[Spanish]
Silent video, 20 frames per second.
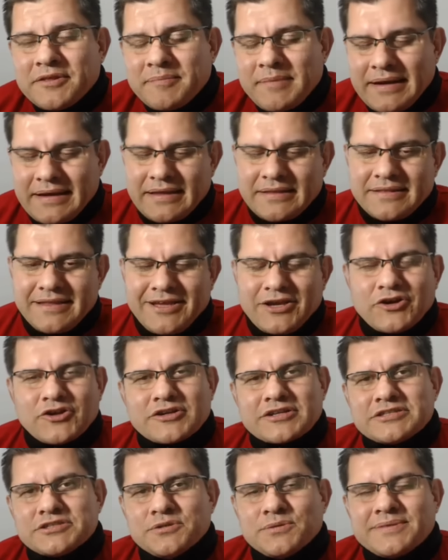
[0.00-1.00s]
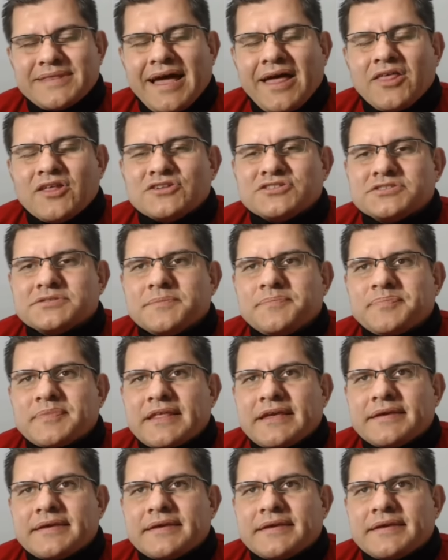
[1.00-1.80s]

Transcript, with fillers: de Marketing con Resultados